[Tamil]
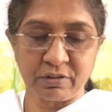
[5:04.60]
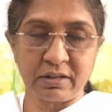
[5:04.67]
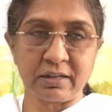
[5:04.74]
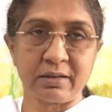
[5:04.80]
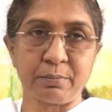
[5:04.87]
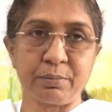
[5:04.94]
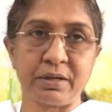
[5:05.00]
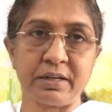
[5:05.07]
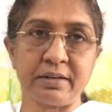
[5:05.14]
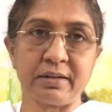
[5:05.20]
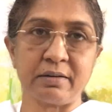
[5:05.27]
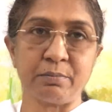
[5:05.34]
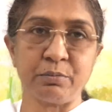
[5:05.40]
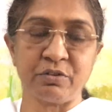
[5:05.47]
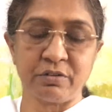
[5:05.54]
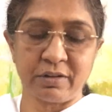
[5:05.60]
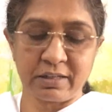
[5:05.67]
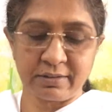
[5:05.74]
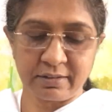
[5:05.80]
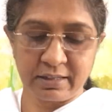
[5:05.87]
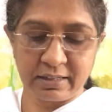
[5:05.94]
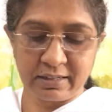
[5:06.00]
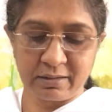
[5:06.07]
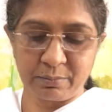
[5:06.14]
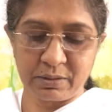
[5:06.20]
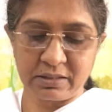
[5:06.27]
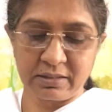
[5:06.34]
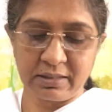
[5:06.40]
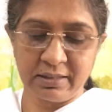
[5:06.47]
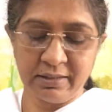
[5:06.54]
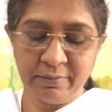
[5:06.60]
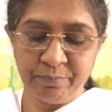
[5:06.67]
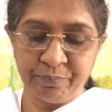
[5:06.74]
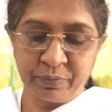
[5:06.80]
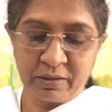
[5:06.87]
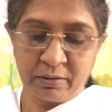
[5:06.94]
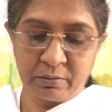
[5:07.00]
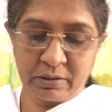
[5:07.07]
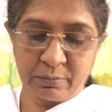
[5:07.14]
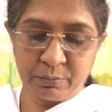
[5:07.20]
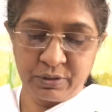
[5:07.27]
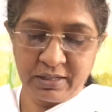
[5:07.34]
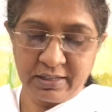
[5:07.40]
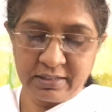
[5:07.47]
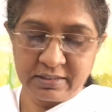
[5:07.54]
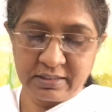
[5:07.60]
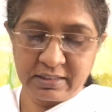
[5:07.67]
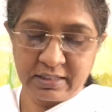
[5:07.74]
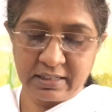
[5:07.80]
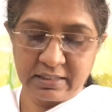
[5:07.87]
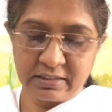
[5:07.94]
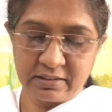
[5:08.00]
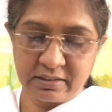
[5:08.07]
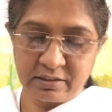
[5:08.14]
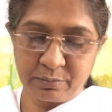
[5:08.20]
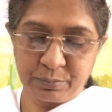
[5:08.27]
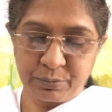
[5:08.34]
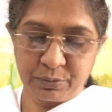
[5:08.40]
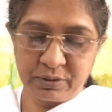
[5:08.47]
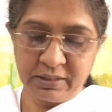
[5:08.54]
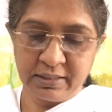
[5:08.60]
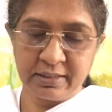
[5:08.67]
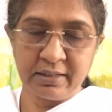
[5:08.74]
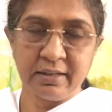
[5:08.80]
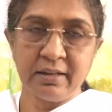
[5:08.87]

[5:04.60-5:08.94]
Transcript: வார் அப்படின்றார் வரிசை கிரமத்தில் முயற்சிக்கு ஏற்றார் போல